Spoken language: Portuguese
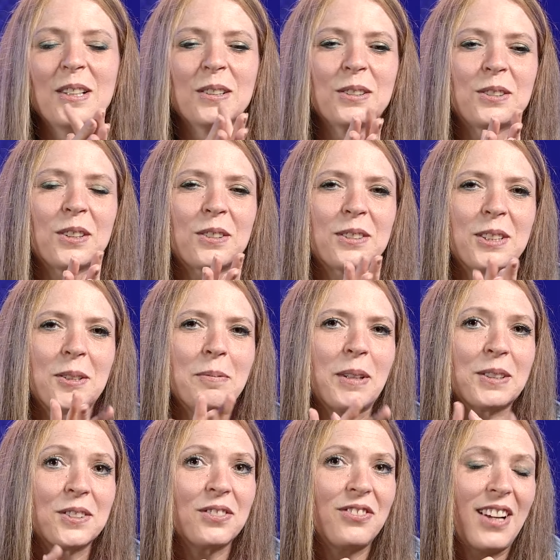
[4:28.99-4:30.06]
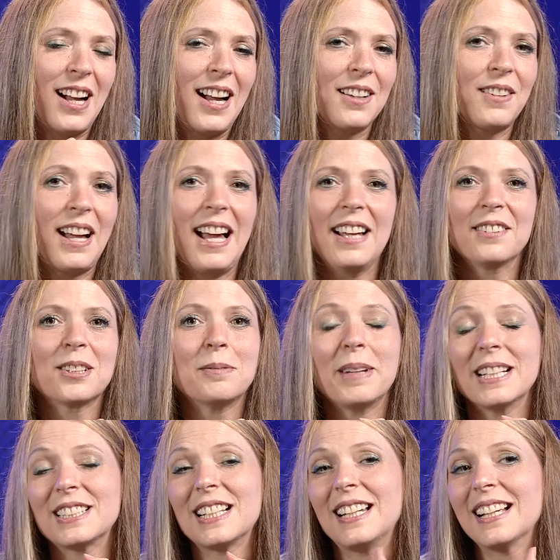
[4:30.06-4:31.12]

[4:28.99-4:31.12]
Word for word: os outros irmãos falam, ah, eu também achei